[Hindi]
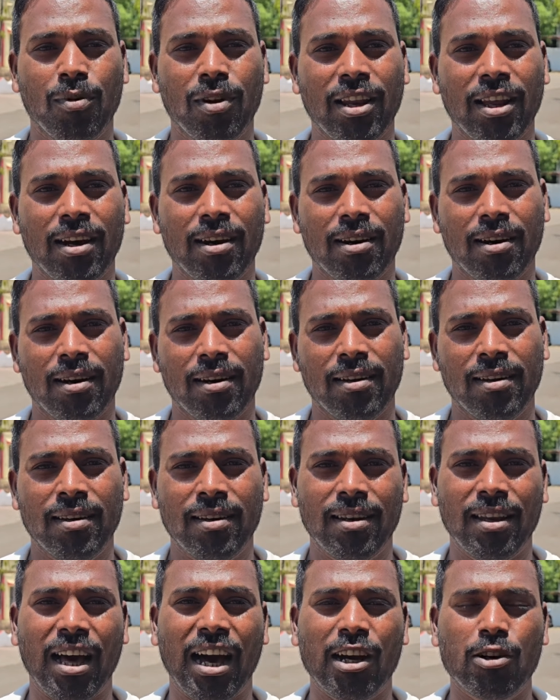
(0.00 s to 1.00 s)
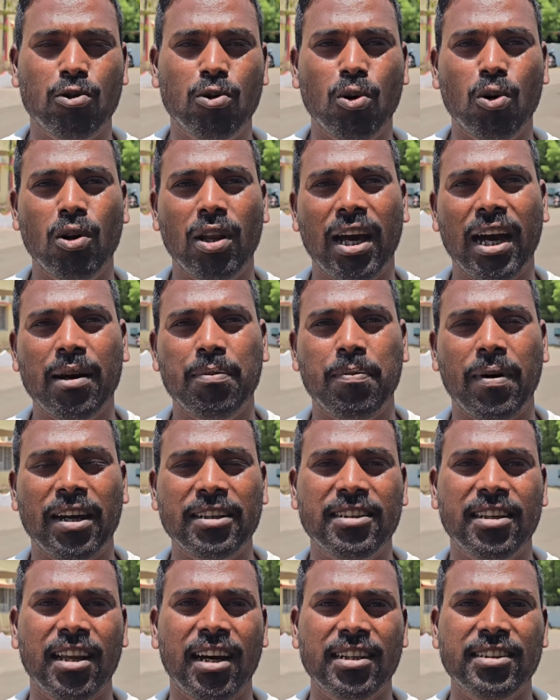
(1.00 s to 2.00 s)
अच्छा। मतलब लाख दो लाख
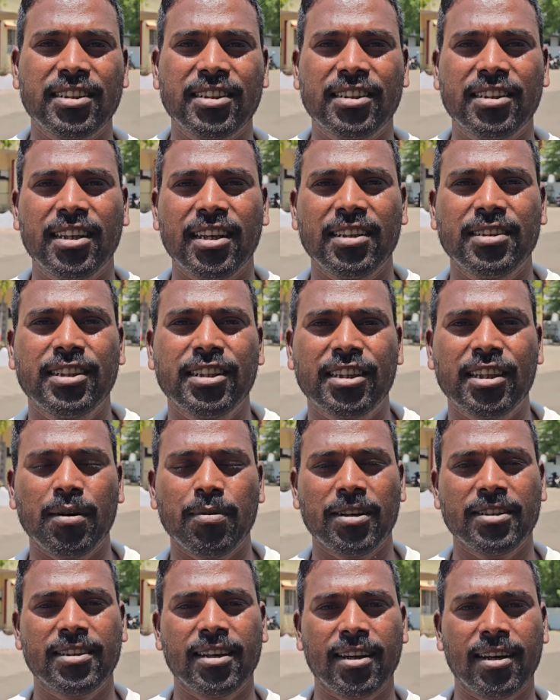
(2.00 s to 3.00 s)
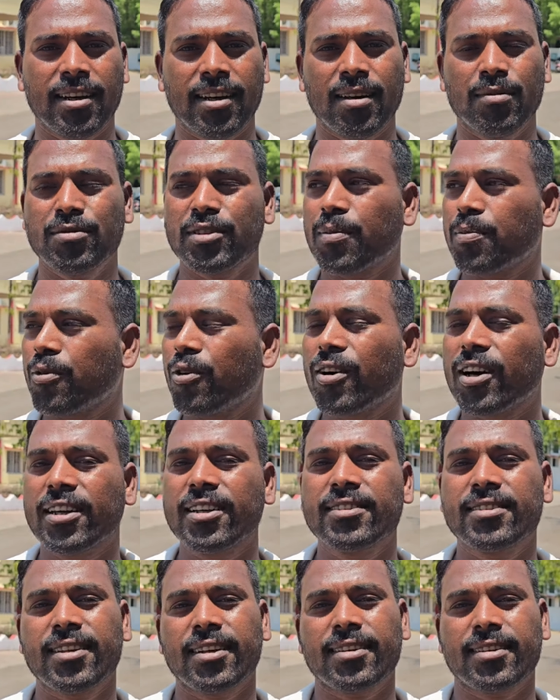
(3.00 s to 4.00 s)
पांच लाख जितने जितना पैसे लगे हम सबको
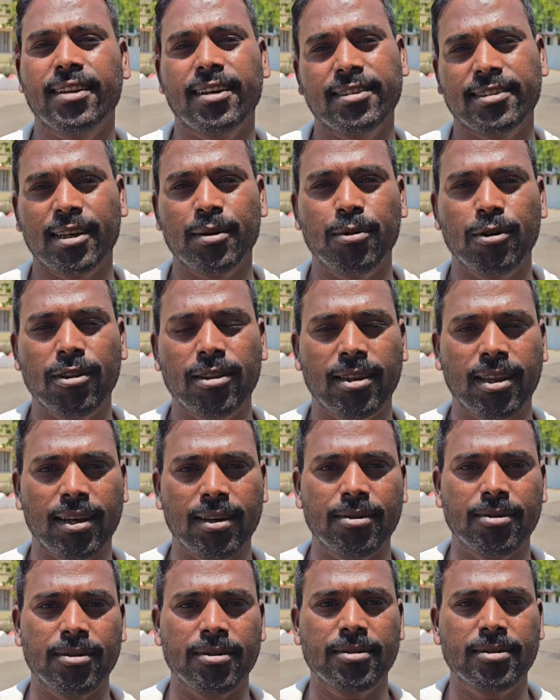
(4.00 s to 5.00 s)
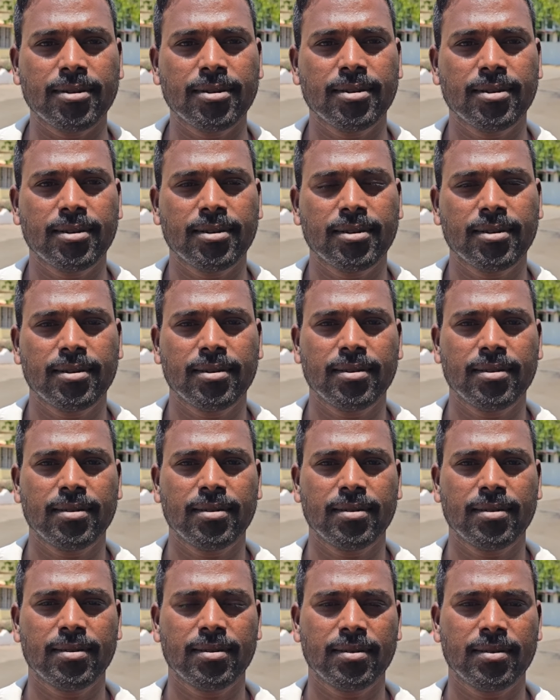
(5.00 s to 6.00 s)
खरीद सकते ऐसा बोलता है वो
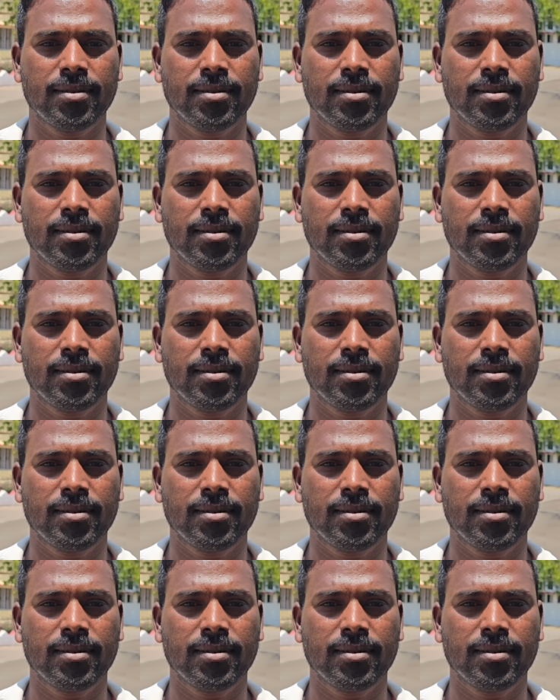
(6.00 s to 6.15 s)
ठीक है